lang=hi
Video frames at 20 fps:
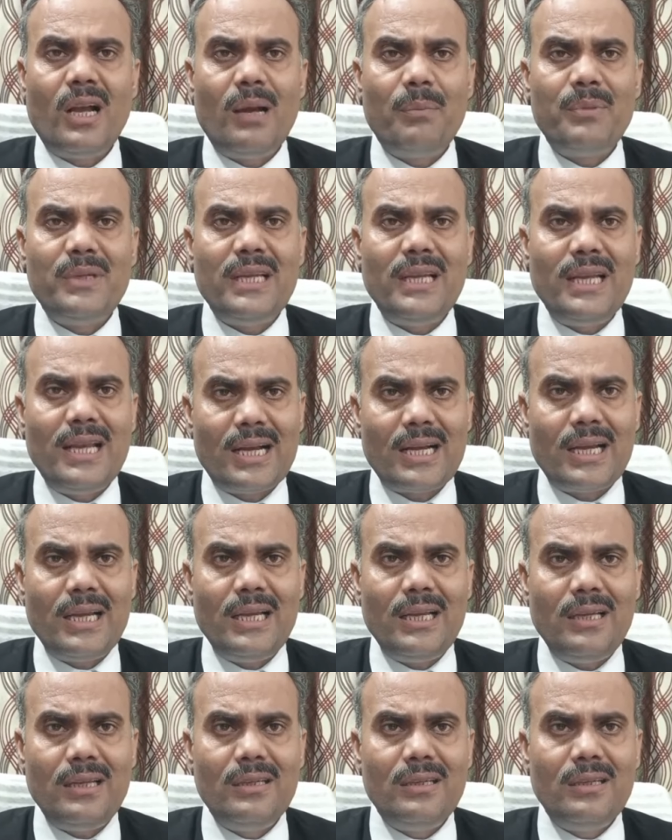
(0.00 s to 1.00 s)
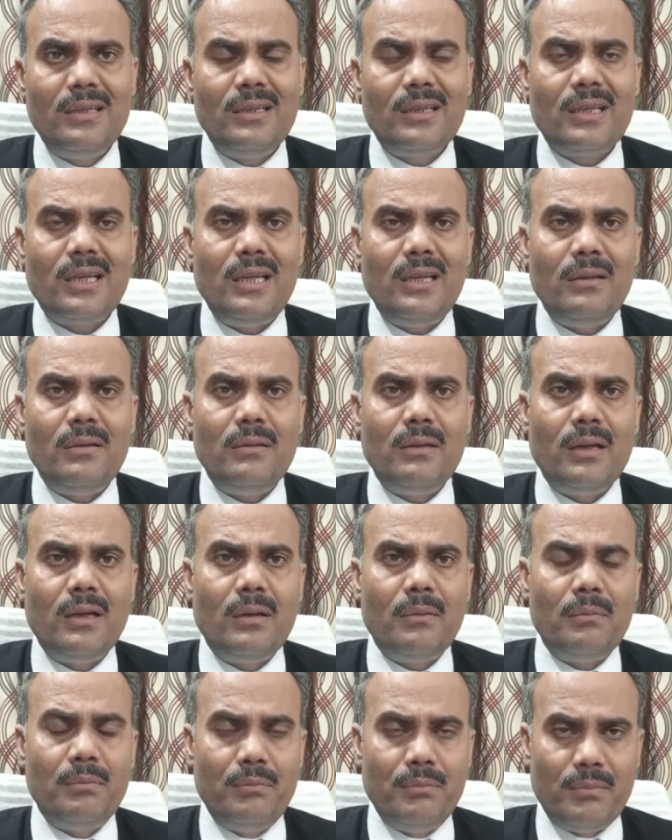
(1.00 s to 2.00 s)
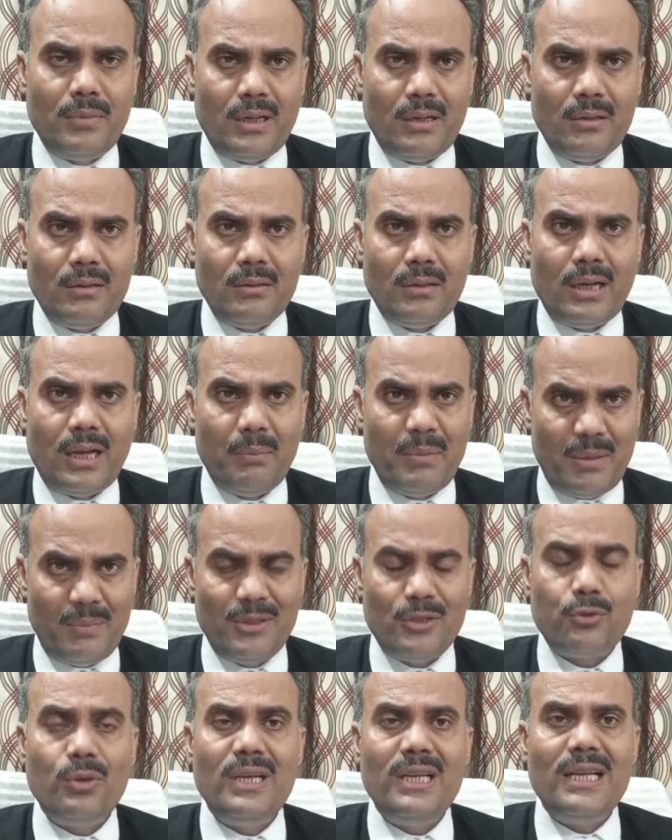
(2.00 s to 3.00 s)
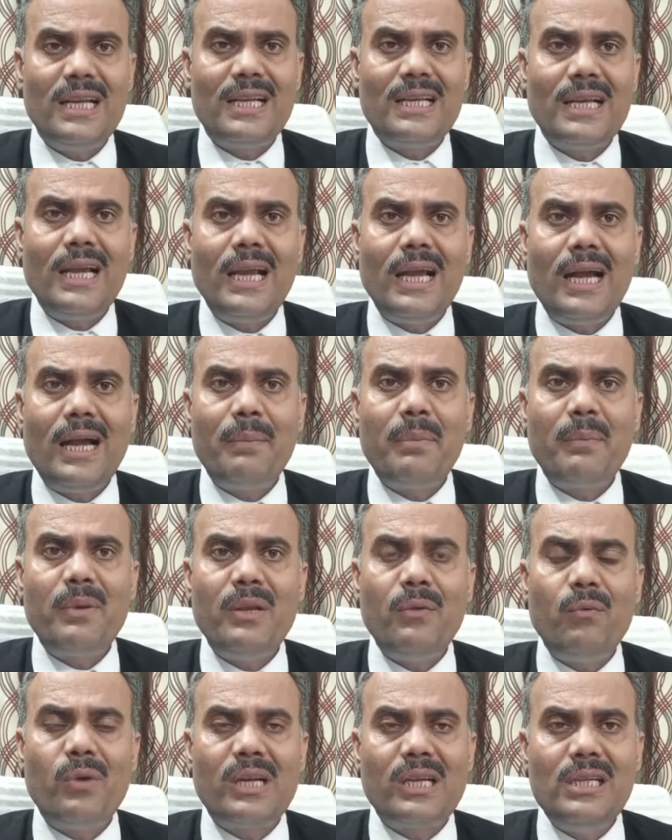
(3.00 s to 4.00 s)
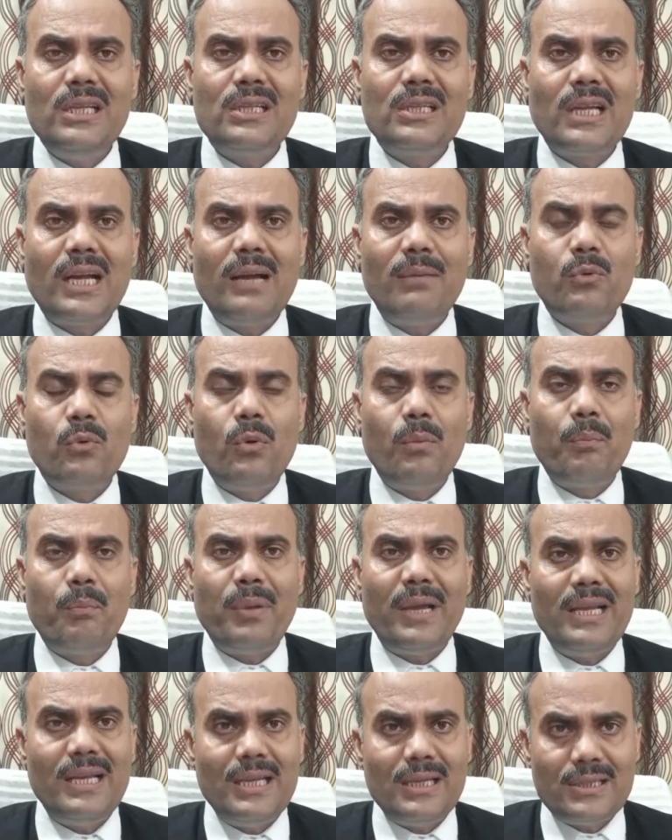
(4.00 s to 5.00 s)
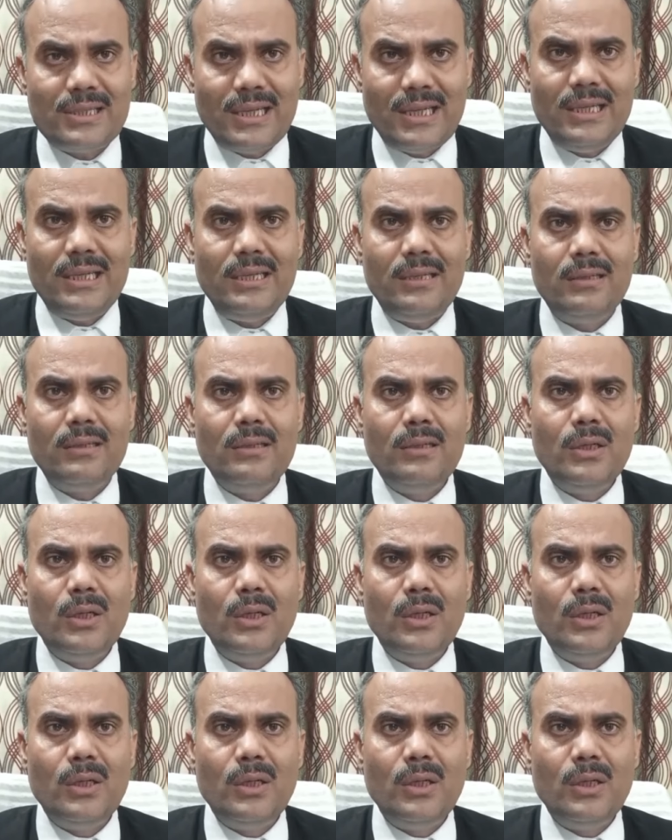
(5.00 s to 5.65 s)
आप ये ना कहें कि हमें भी सुन लिया जाए आप अपने वकील साहब को पहले से ही